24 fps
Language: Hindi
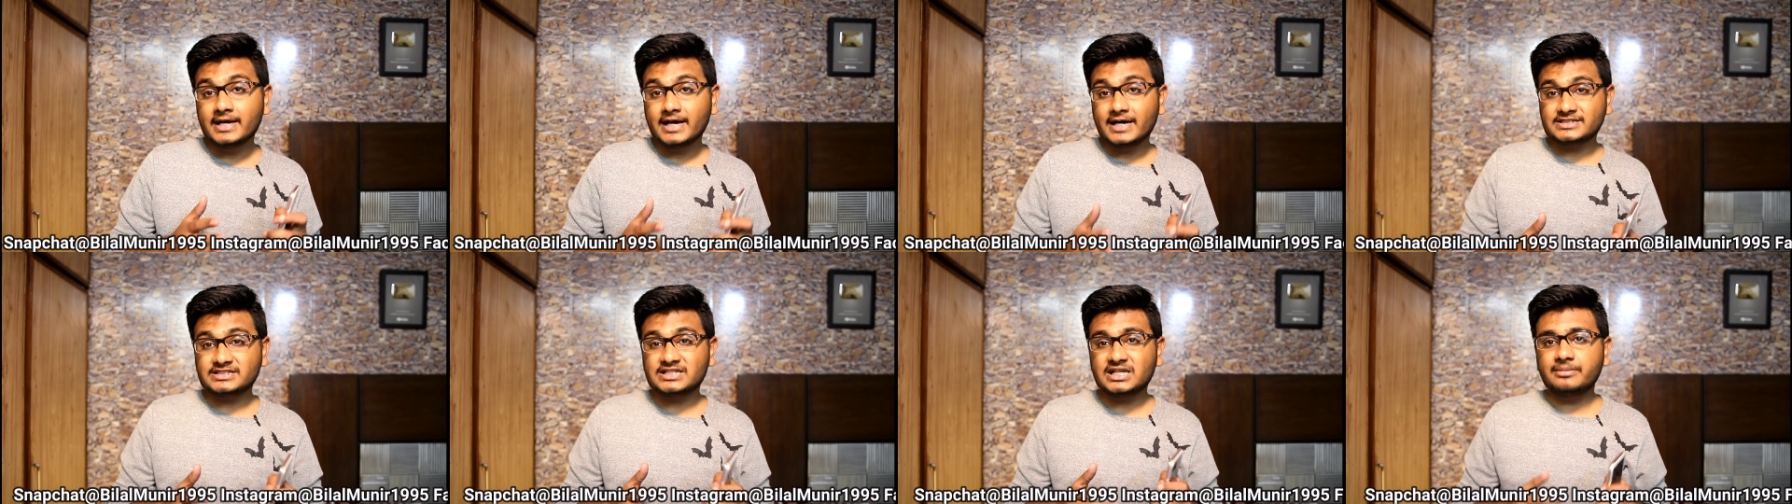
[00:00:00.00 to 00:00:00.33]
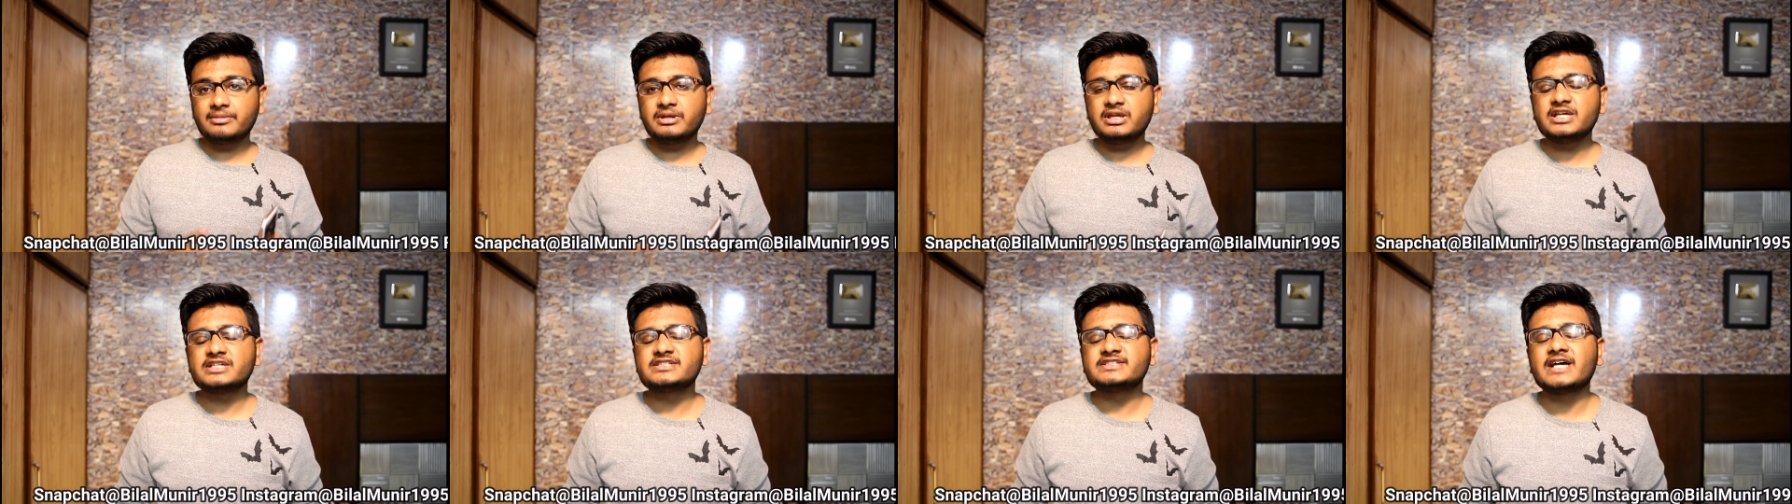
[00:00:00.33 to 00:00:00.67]
असल
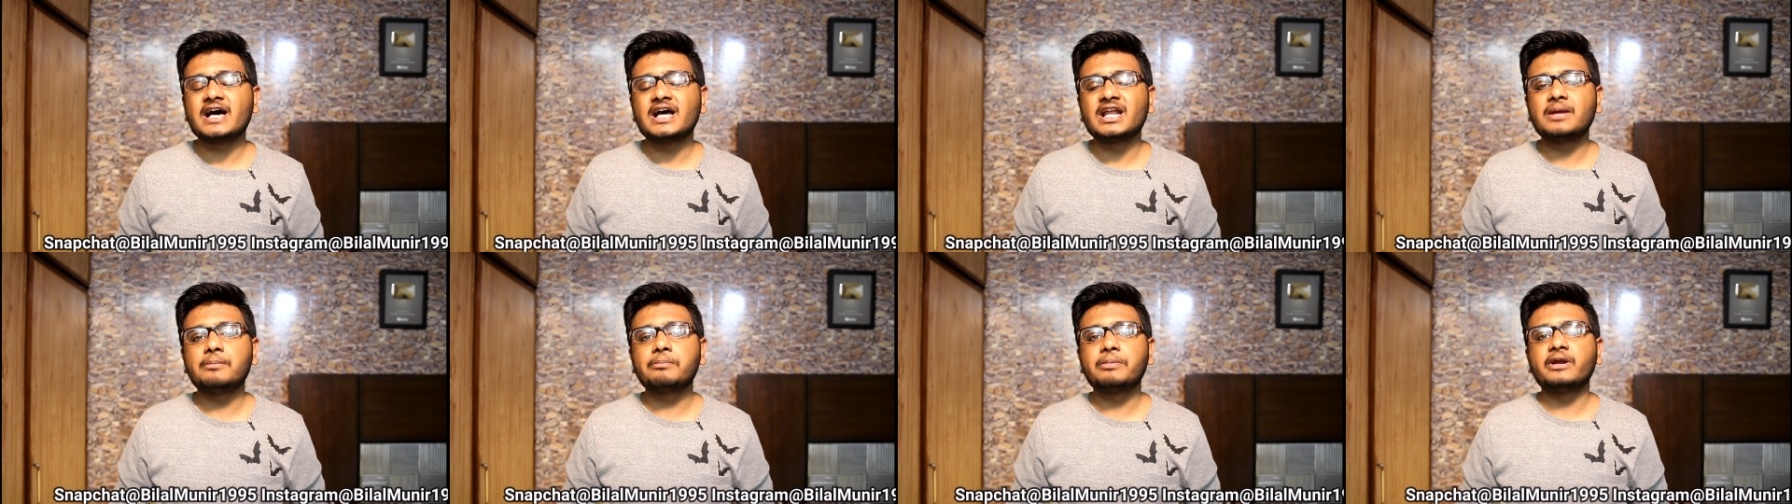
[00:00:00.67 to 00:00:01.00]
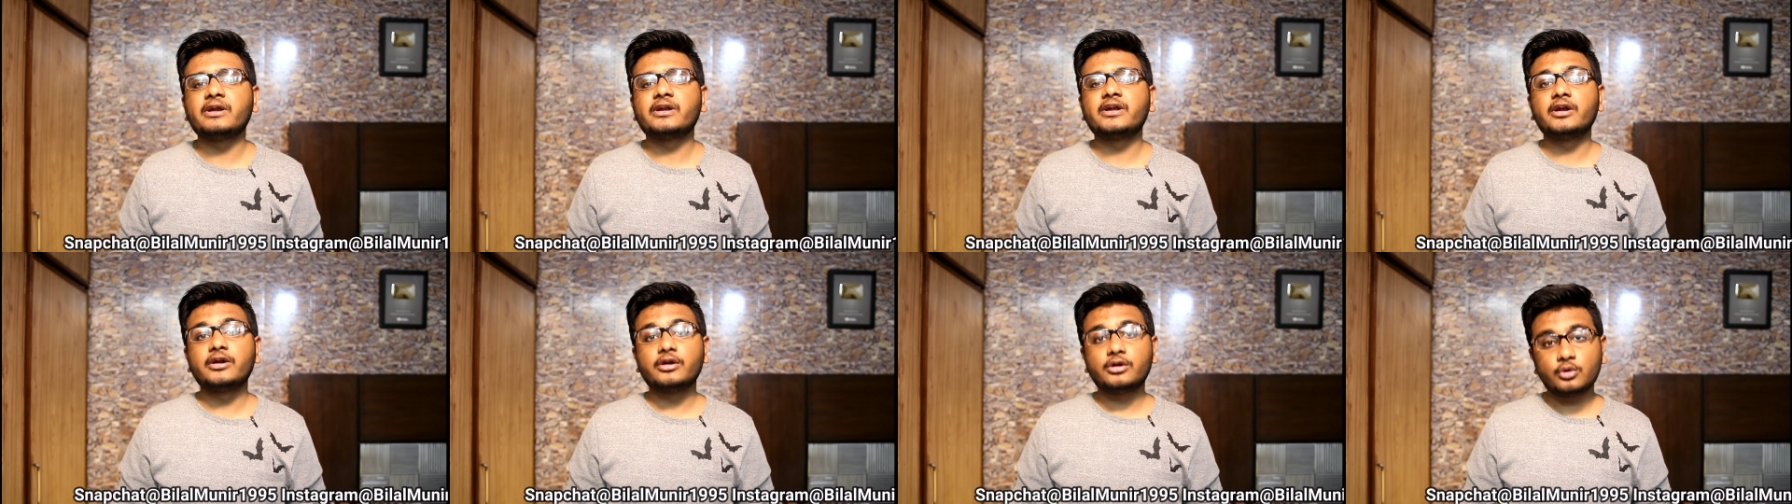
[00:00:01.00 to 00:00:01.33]
में ये सारे
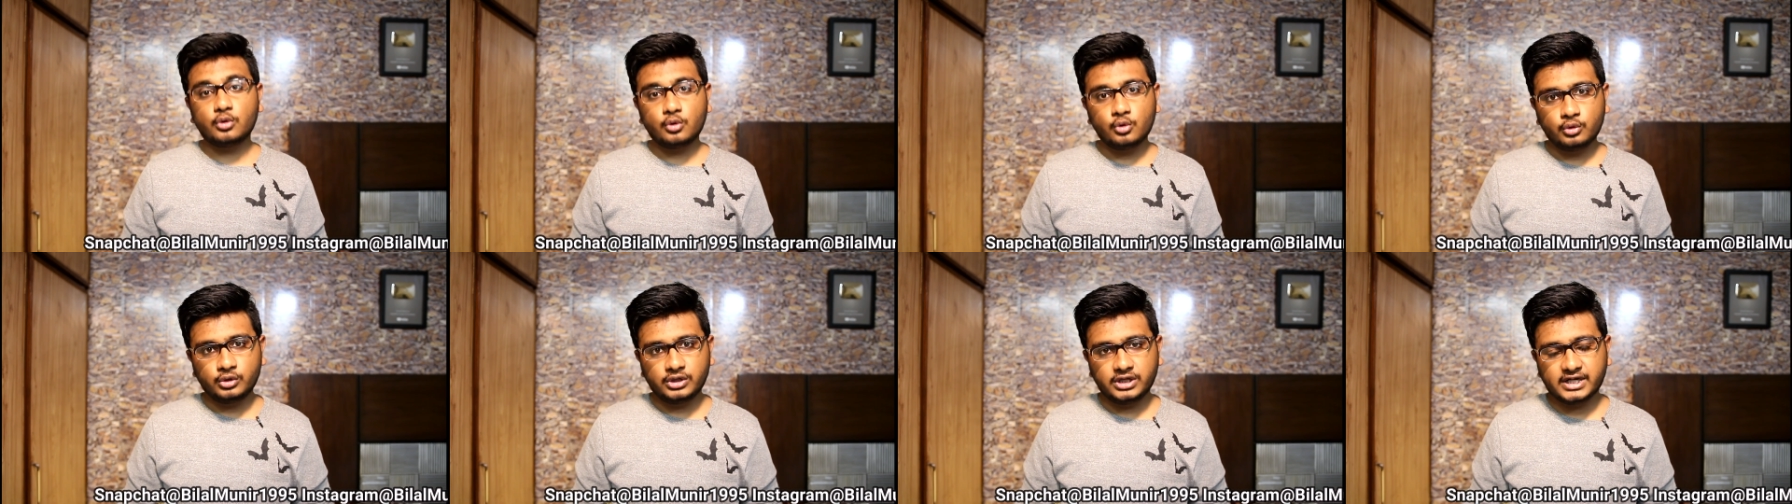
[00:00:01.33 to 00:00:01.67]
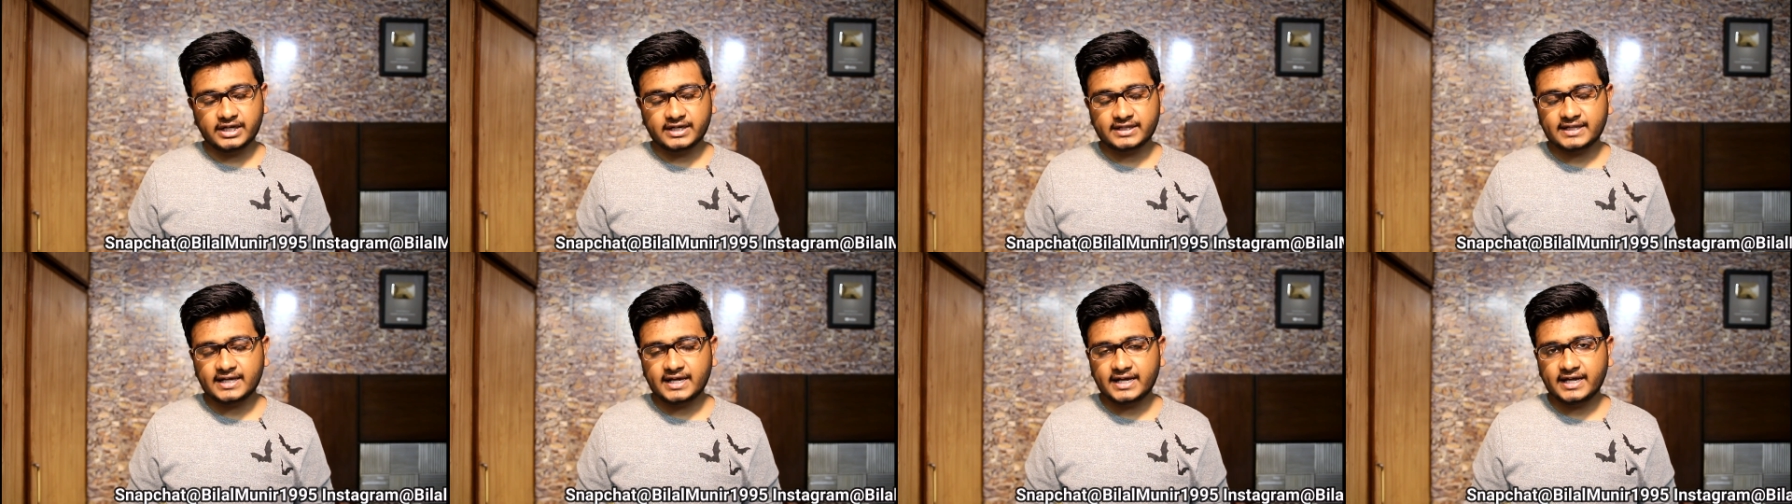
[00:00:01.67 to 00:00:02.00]
पेटेंट ओन
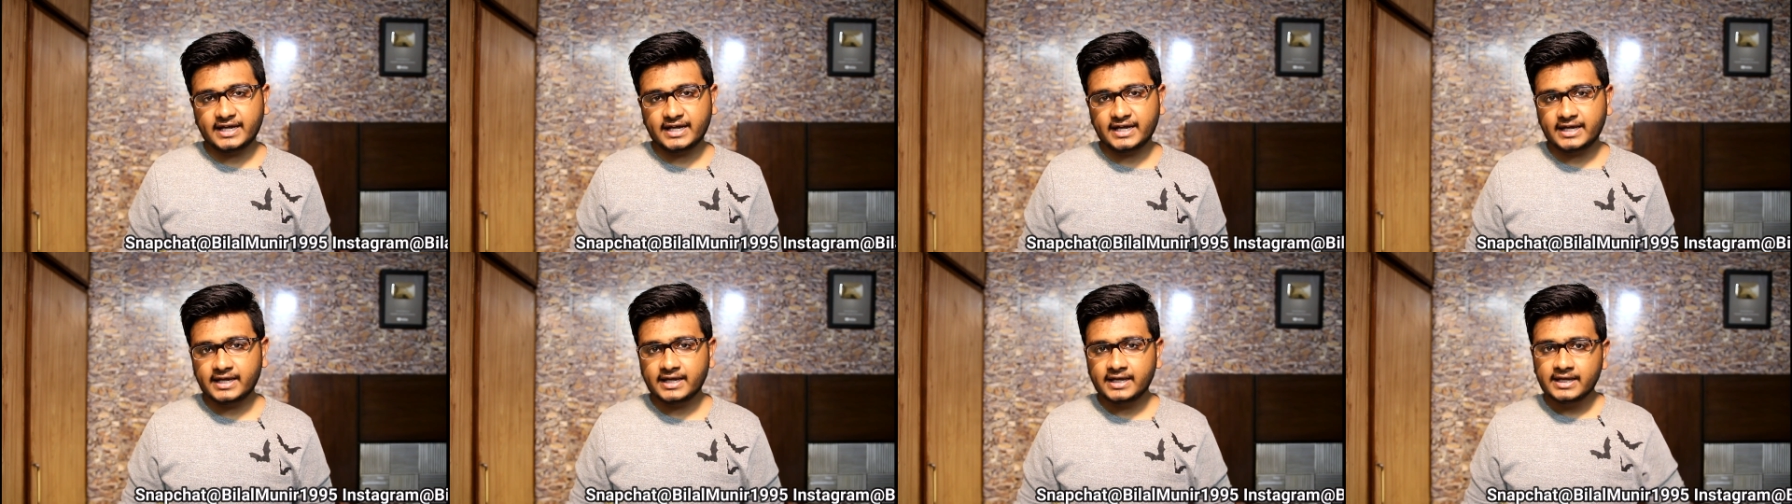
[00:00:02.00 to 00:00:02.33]
करता है